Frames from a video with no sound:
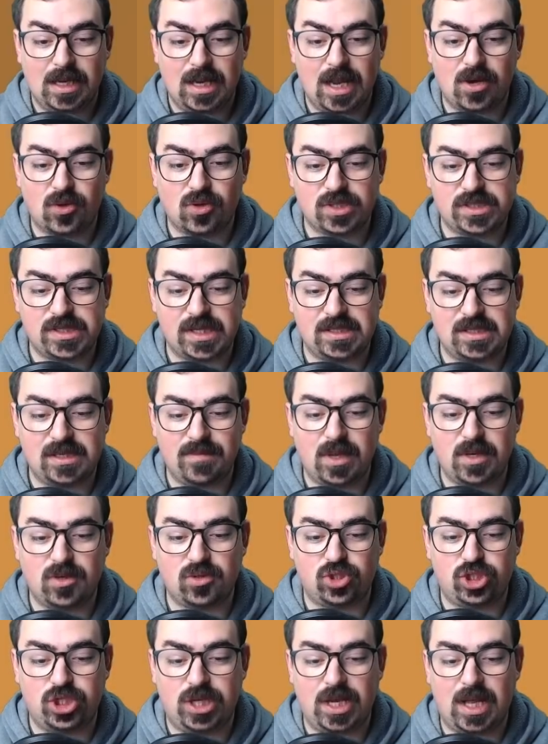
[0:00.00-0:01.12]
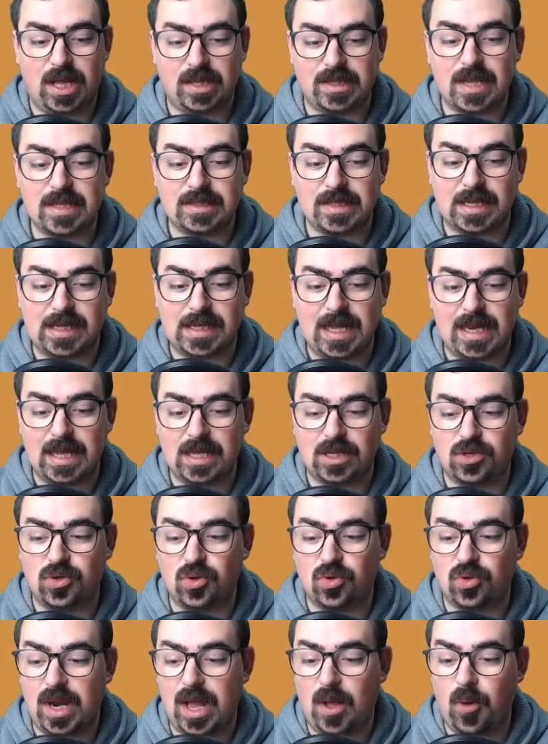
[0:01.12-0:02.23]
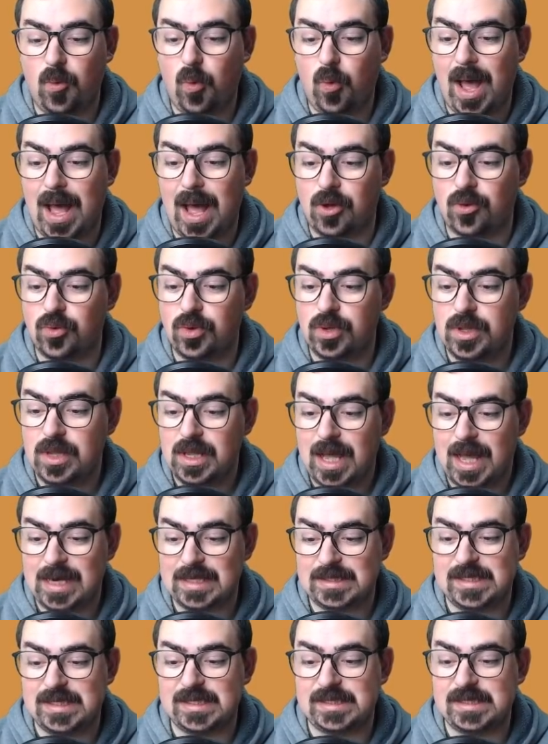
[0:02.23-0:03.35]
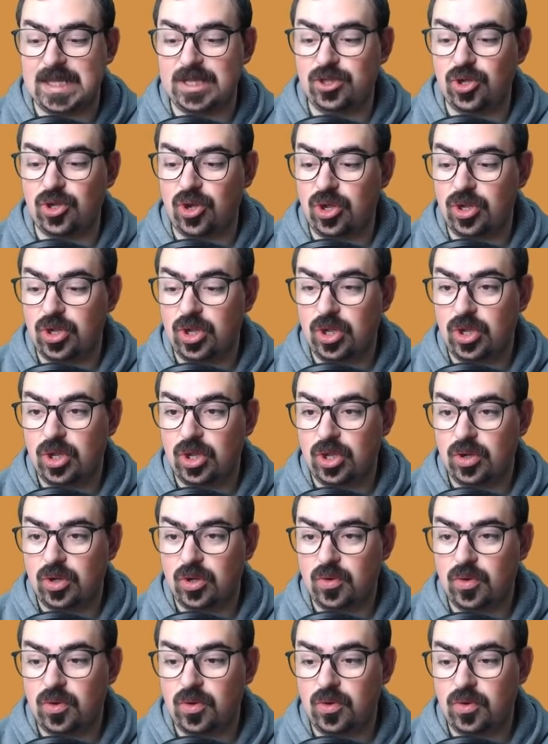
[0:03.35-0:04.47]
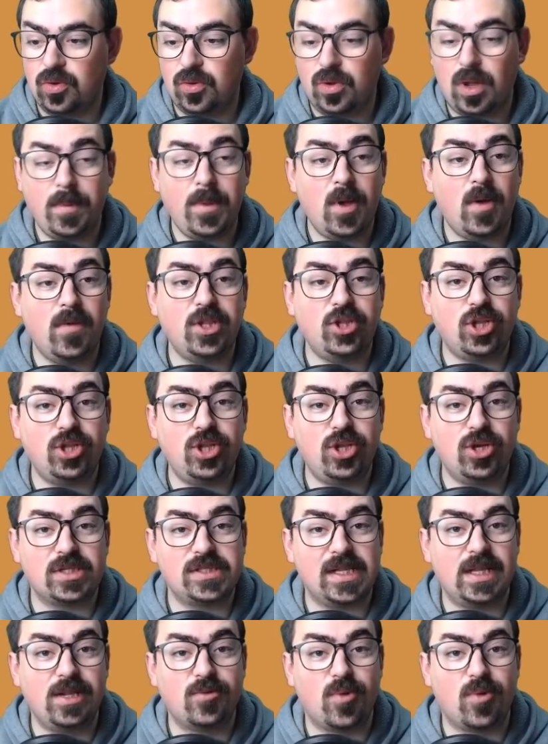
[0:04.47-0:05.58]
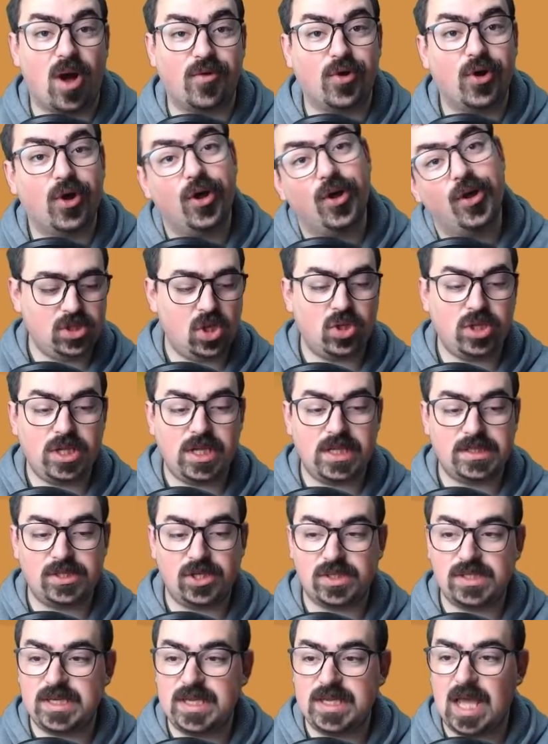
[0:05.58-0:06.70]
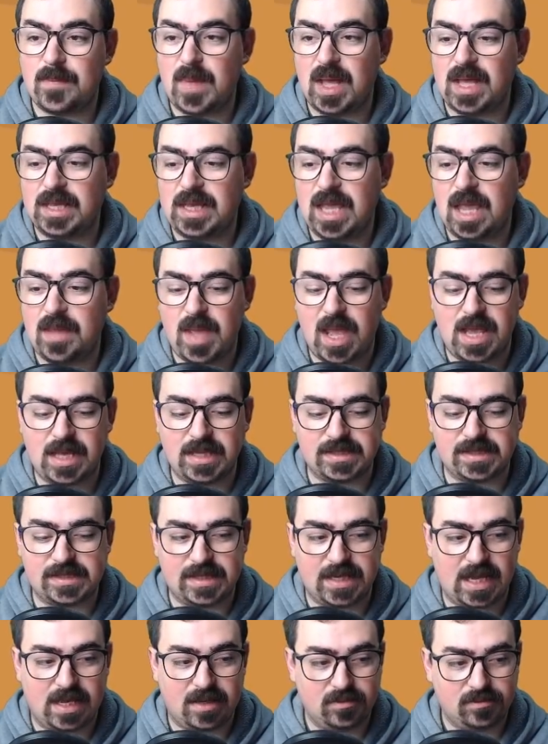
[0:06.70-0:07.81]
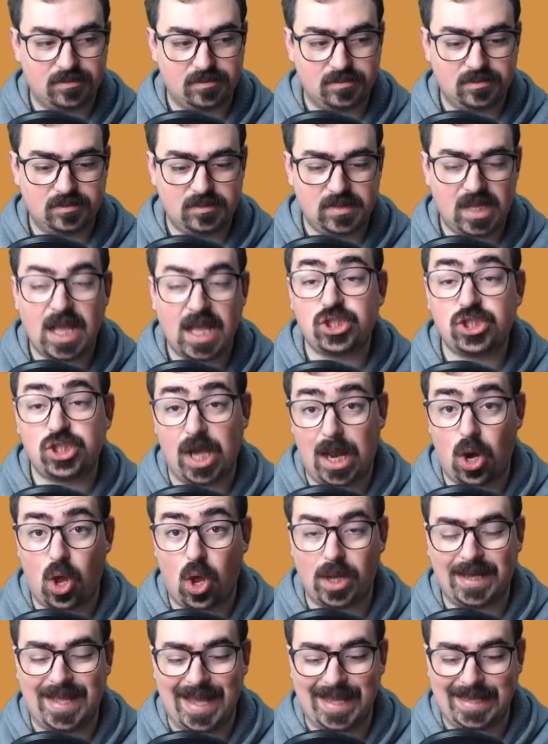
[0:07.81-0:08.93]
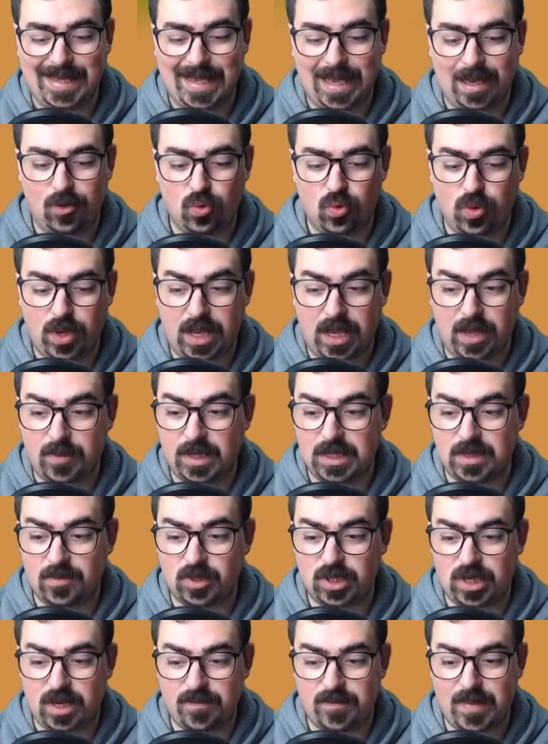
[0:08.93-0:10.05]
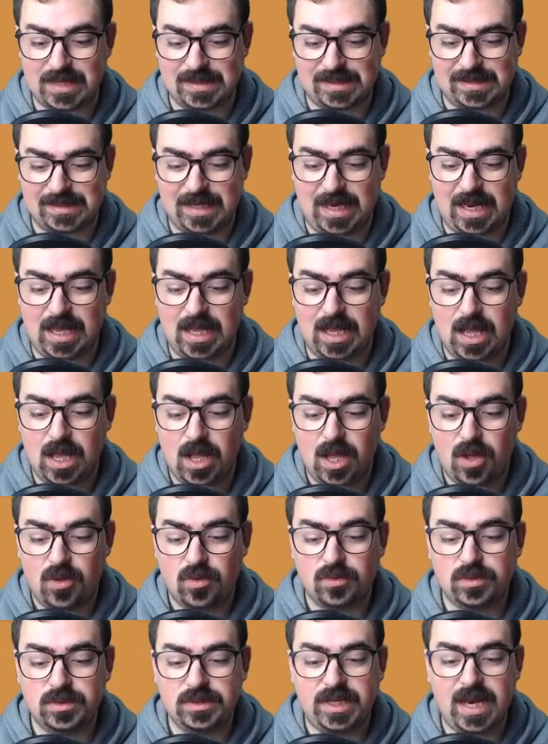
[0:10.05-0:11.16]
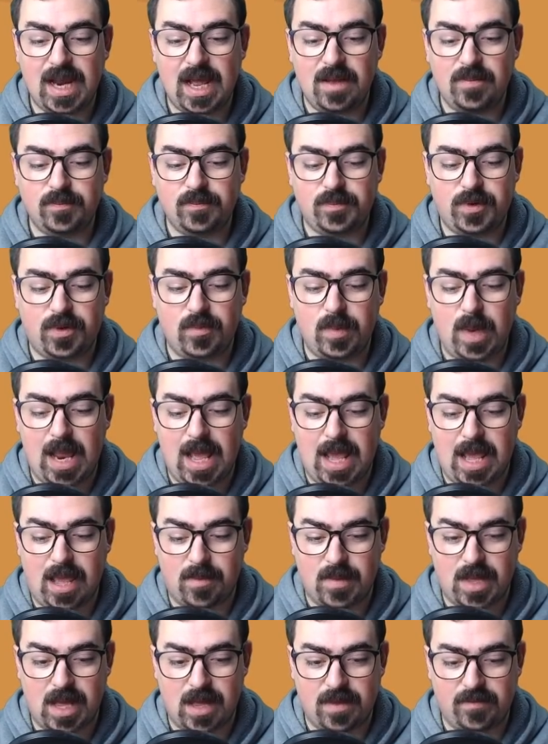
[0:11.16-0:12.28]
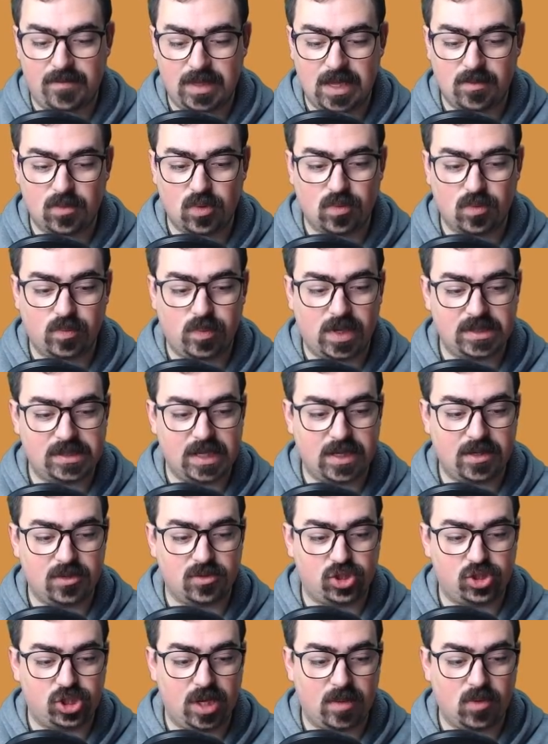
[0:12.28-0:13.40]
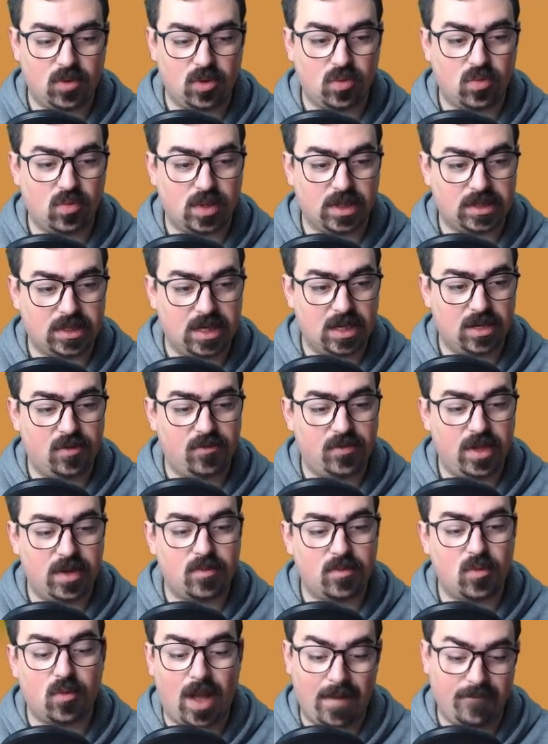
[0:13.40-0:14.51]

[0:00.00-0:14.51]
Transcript: La rossa sembra riuscire ad attaccare ancora. Wow, ha resistito? Abbiamo vinto di rossa di nuovo. Lo tizio si chiama Gameze e c'ha log anche lui, quindi potrebbe essere un gran problema. Vediamo un po' se riusciamo comunque a tenerlo fermo.